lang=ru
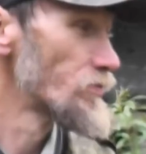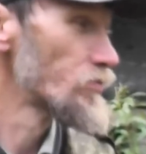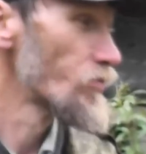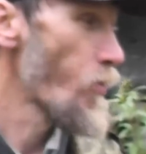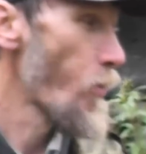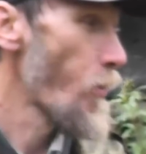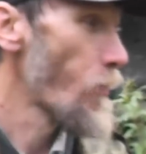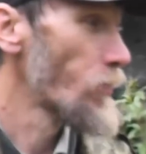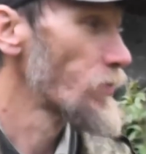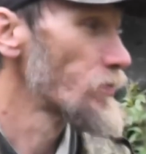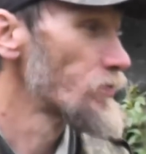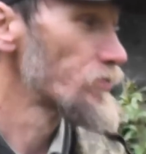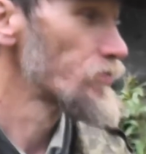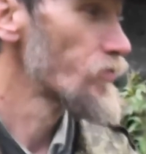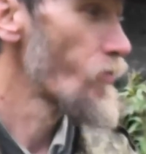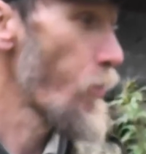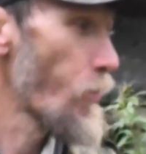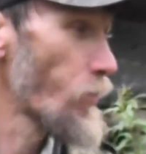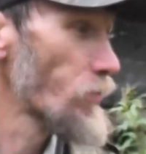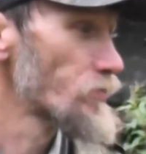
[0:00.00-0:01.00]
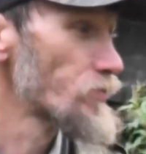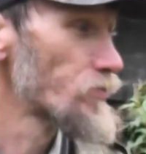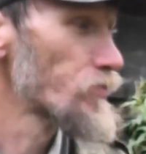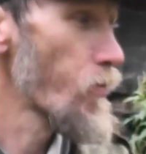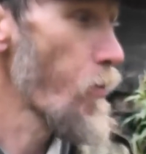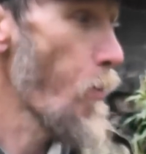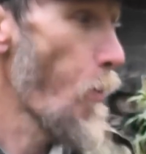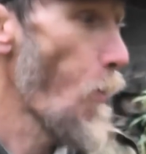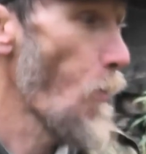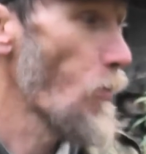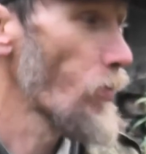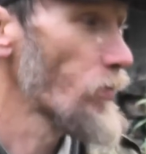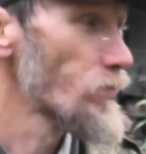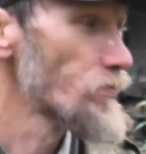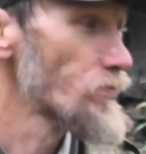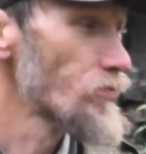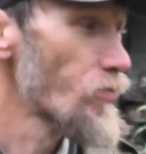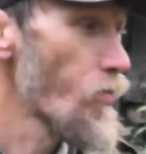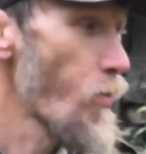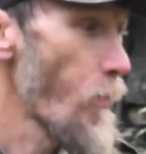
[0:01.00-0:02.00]
на ну, это рукопашному бою
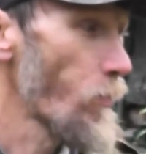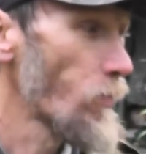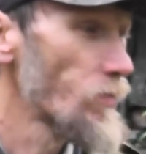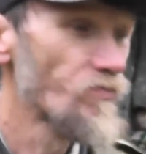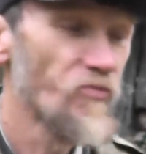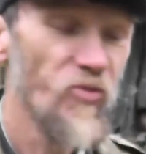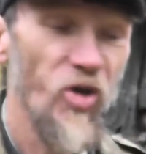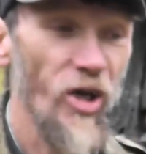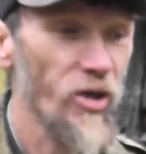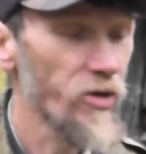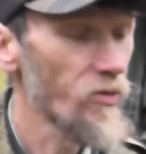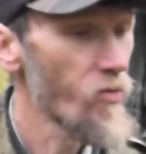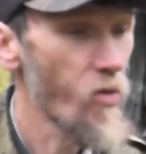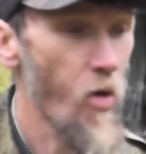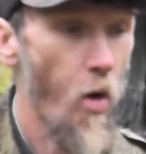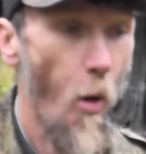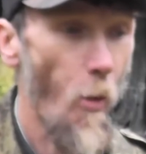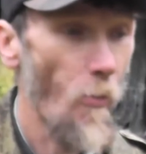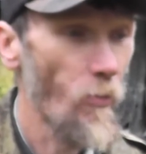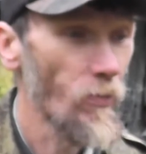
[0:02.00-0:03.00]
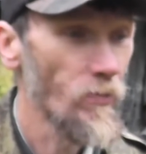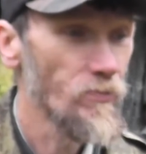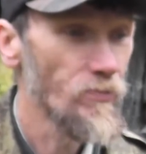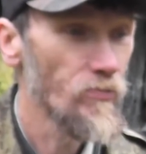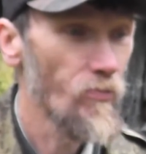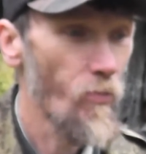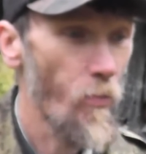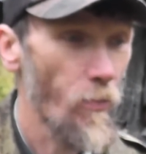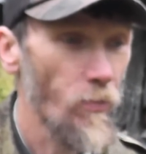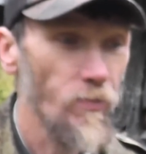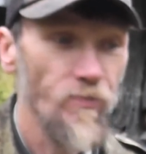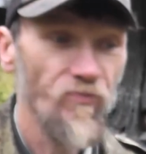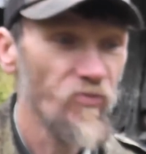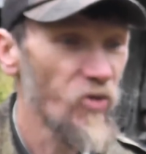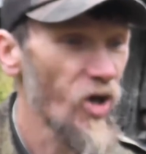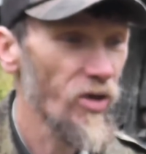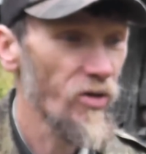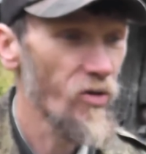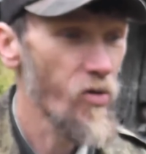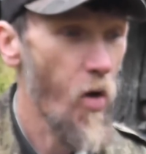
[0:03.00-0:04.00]
учили вас? Нет. Не, не учили?
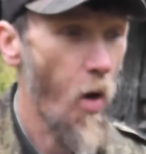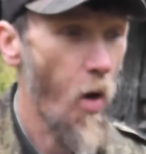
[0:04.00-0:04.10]
Нет.